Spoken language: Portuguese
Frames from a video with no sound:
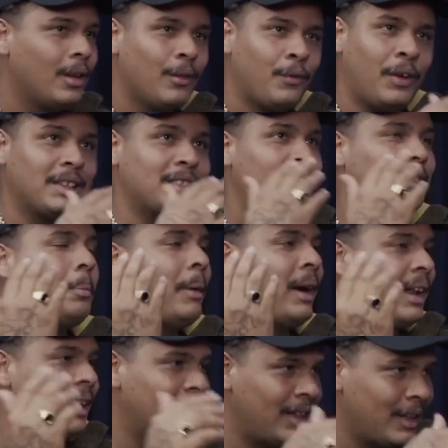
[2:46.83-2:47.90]
Fazendo
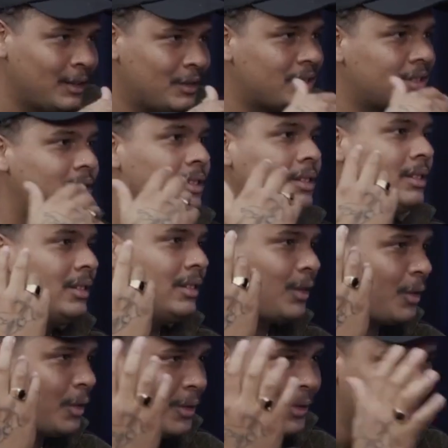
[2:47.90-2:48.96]
paralelo, sim,
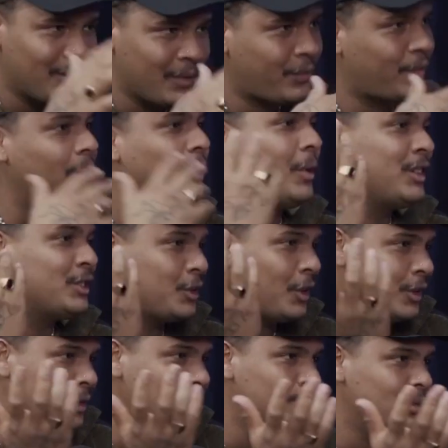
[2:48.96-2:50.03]
com, enfim, com a
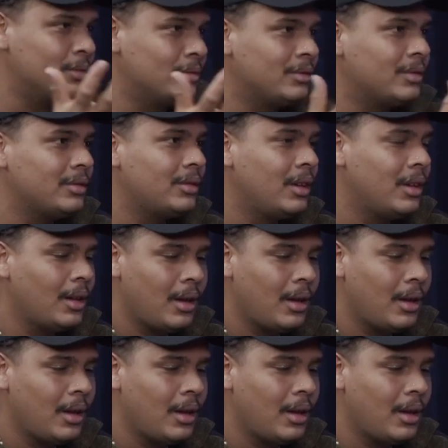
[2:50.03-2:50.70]
história do mundo.